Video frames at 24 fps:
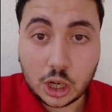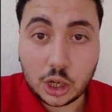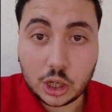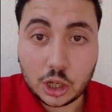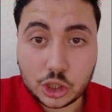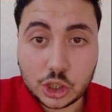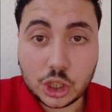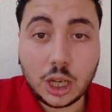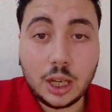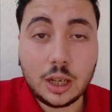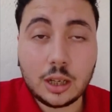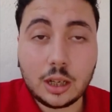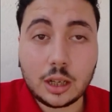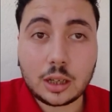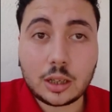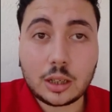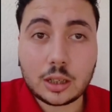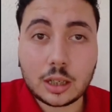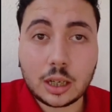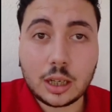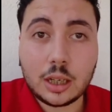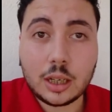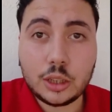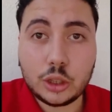ارشح
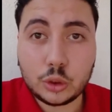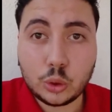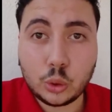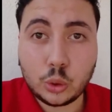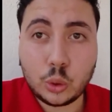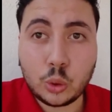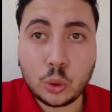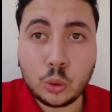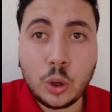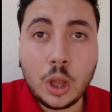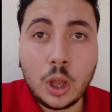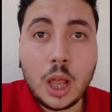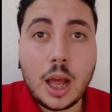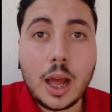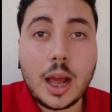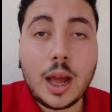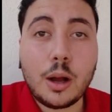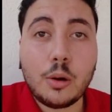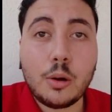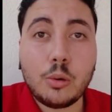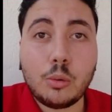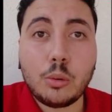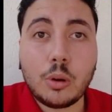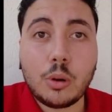لك ايتورو
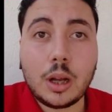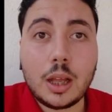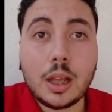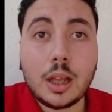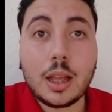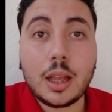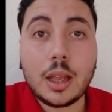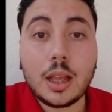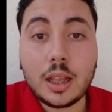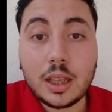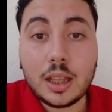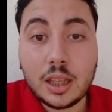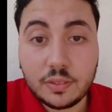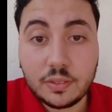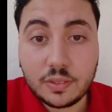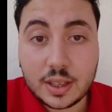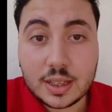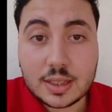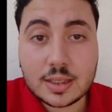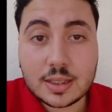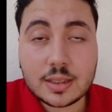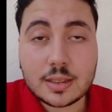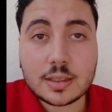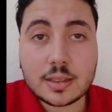او
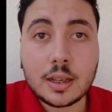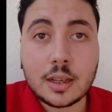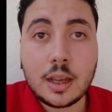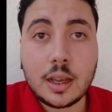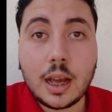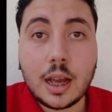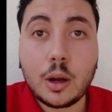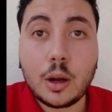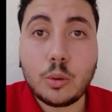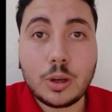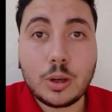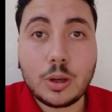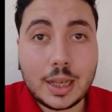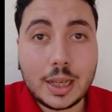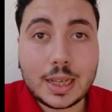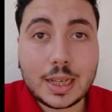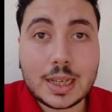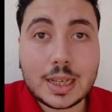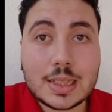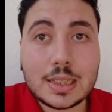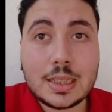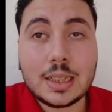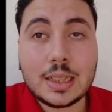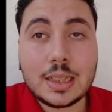ايفيست او
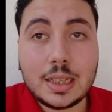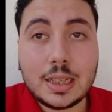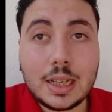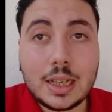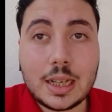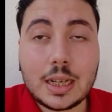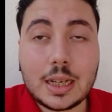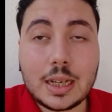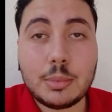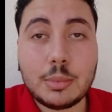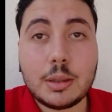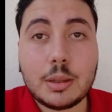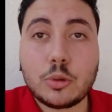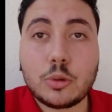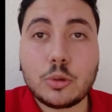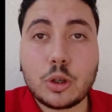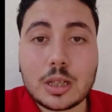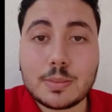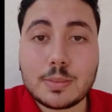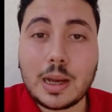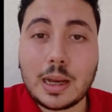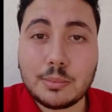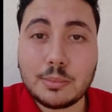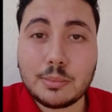ليجاسي اللي احنا
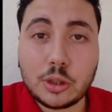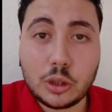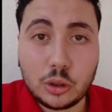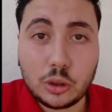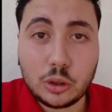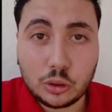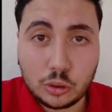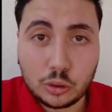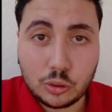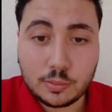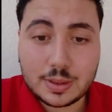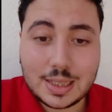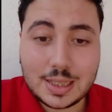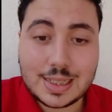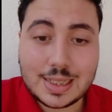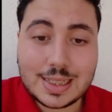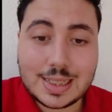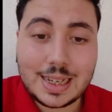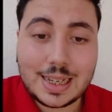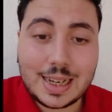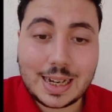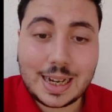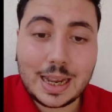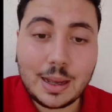بالمناسبه عاملين لهم
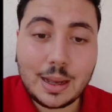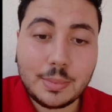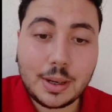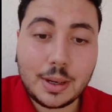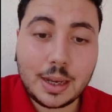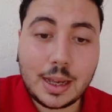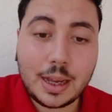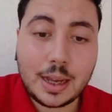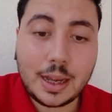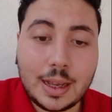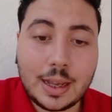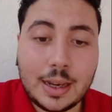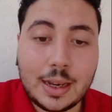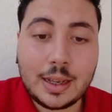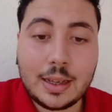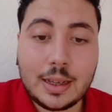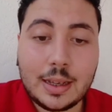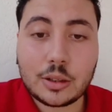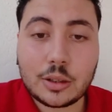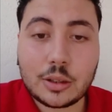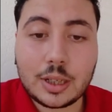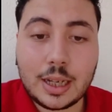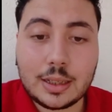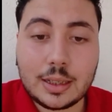سلسله كامله على
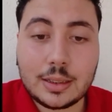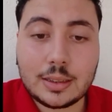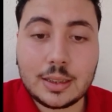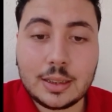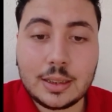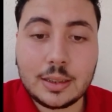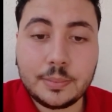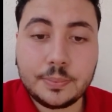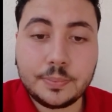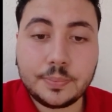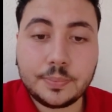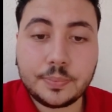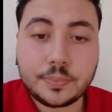القناه عندنا